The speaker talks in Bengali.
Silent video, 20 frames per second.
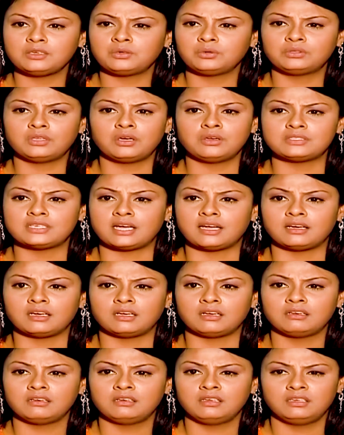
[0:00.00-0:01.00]
ছেড়ে কোথাও
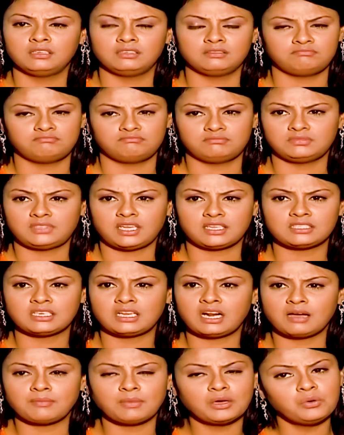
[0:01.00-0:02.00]
যায় না
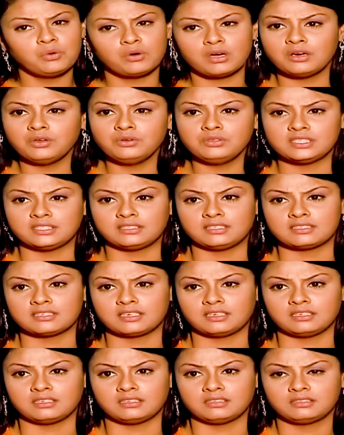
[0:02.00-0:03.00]
তাছাড়া আমার ওখানেও যেতে চায়